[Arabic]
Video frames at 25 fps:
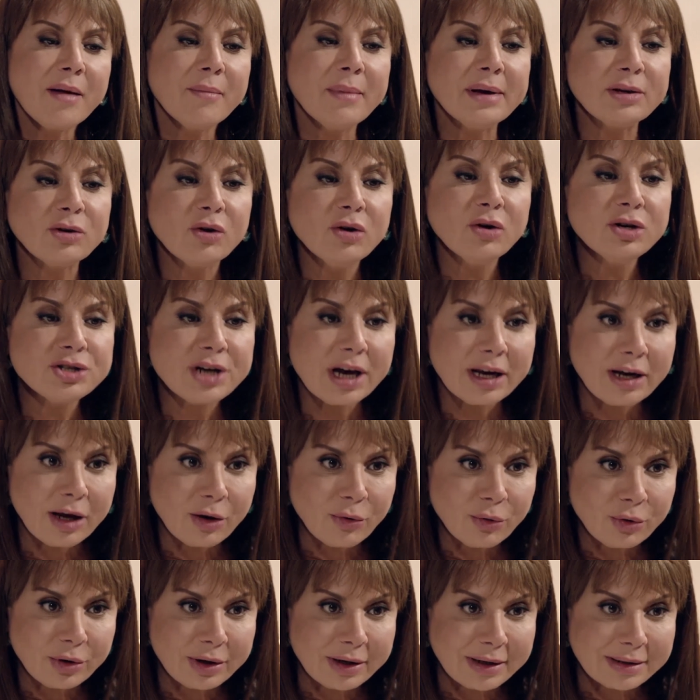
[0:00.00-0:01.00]
ما تقولش على
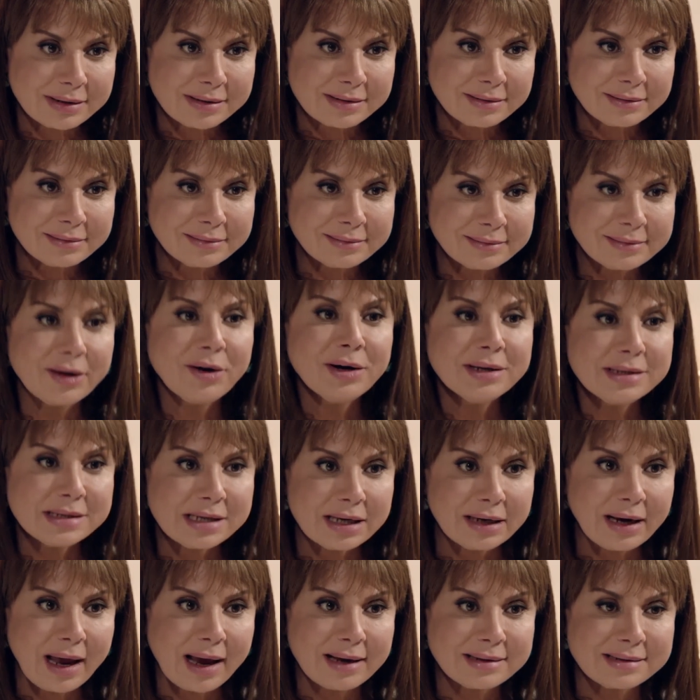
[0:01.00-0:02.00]
اخوك رزل ده واد زي
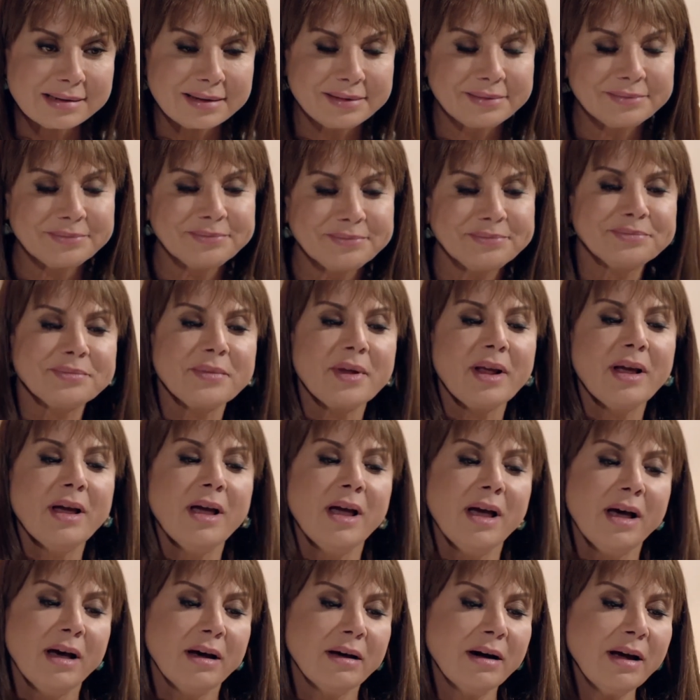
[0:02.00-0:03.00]
العسل
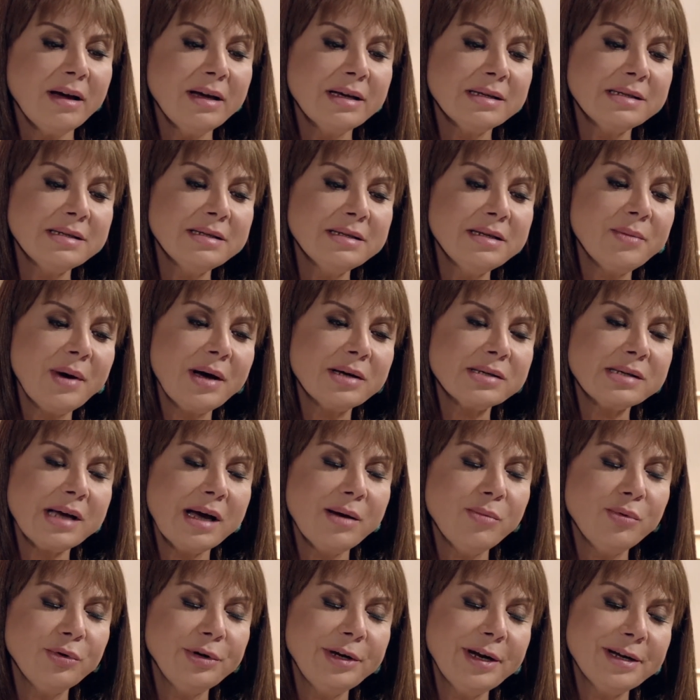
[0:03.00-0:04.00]
راح يا سيدي مع
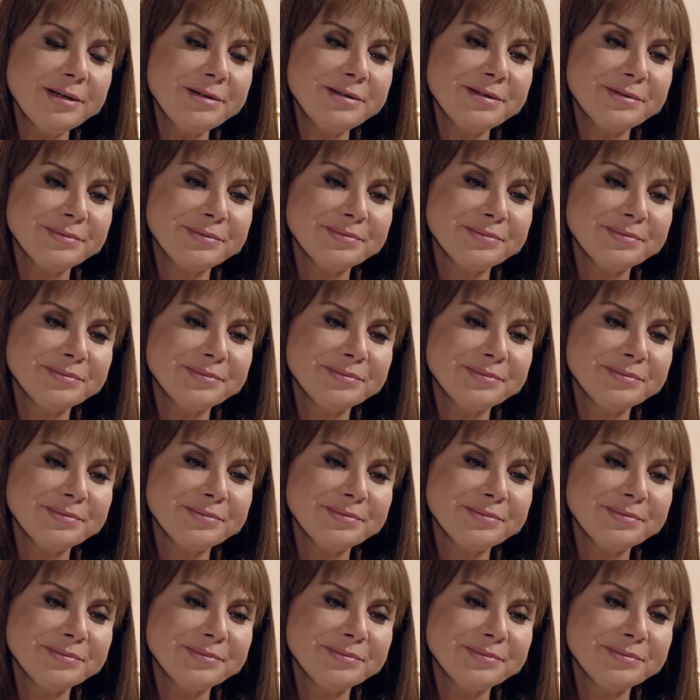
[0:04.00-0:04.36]
اصحابه النادي